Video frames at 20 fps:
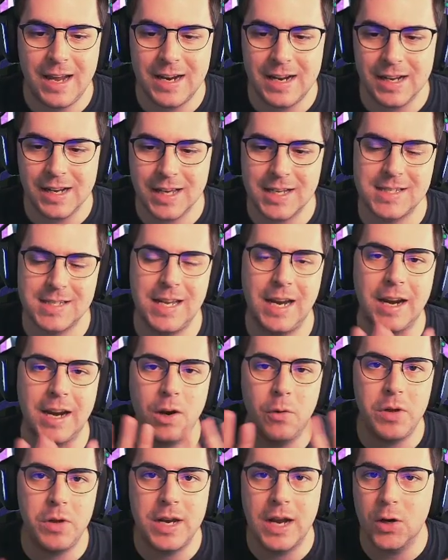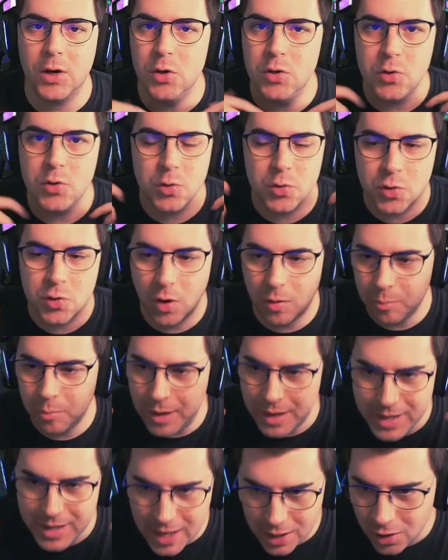en el que se reunirá con sus
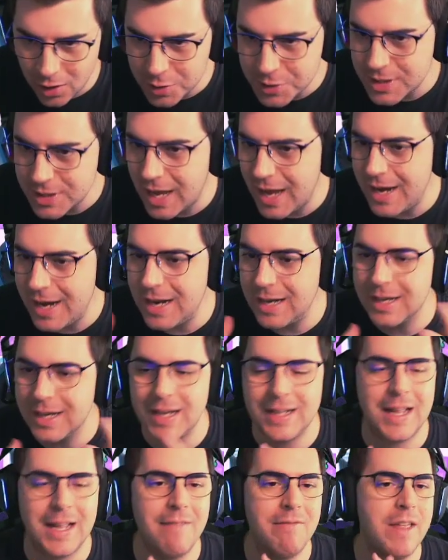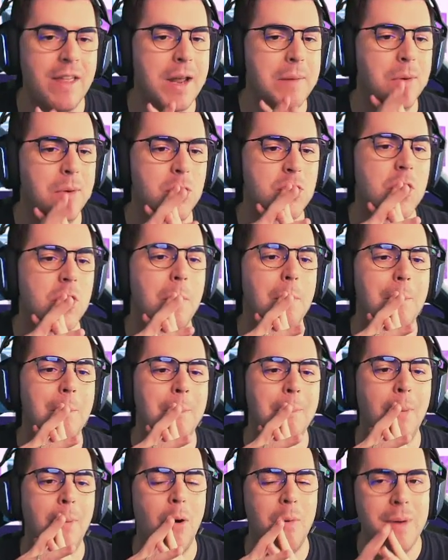compañeros, en el que tendremos
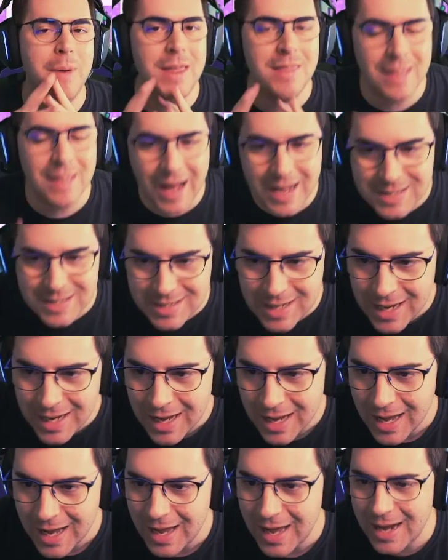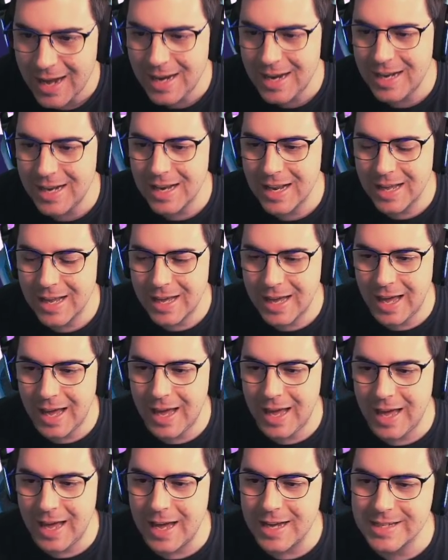movidas, en el
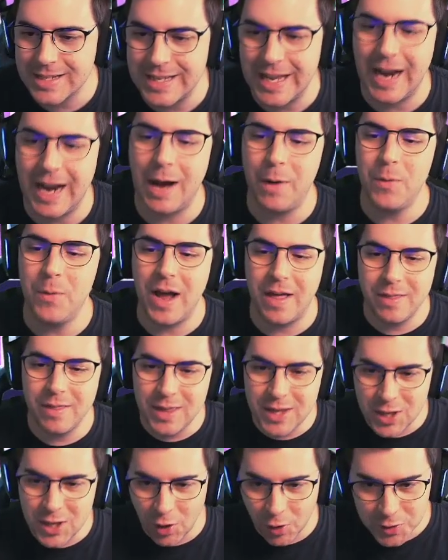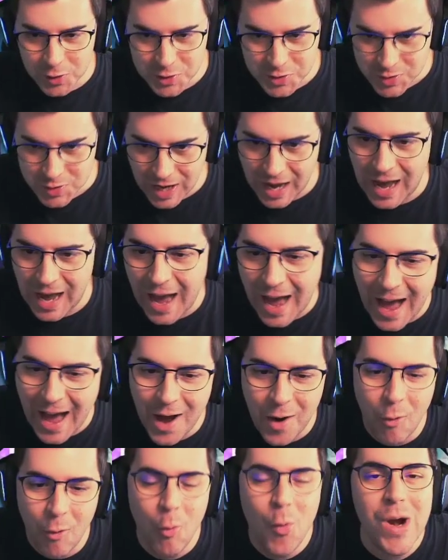que será un adiós
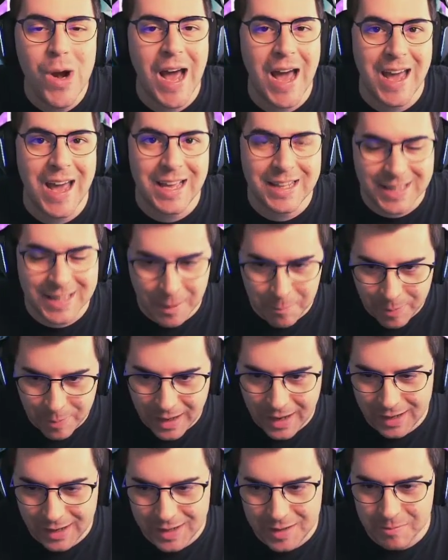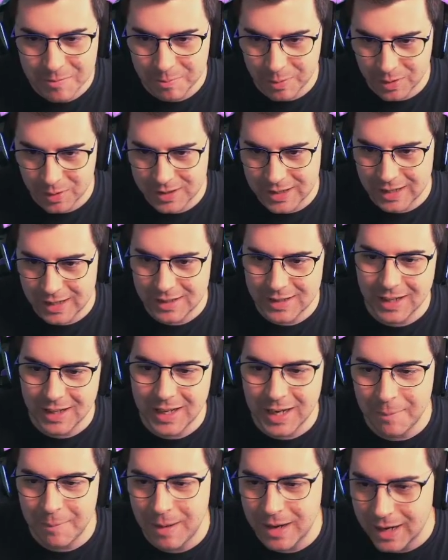a una etapa importante
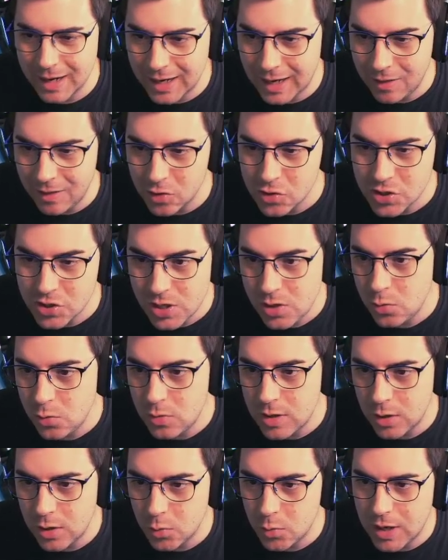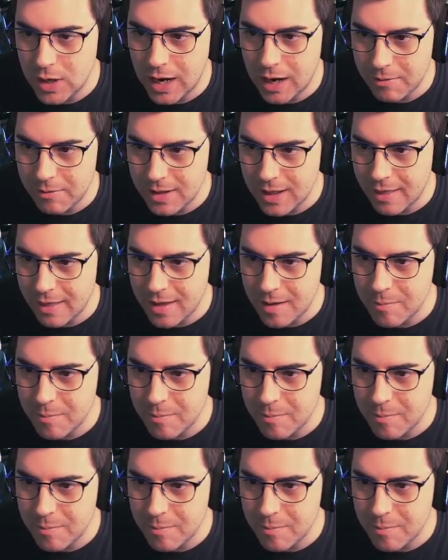que ha marcado sin duda alguna la vida de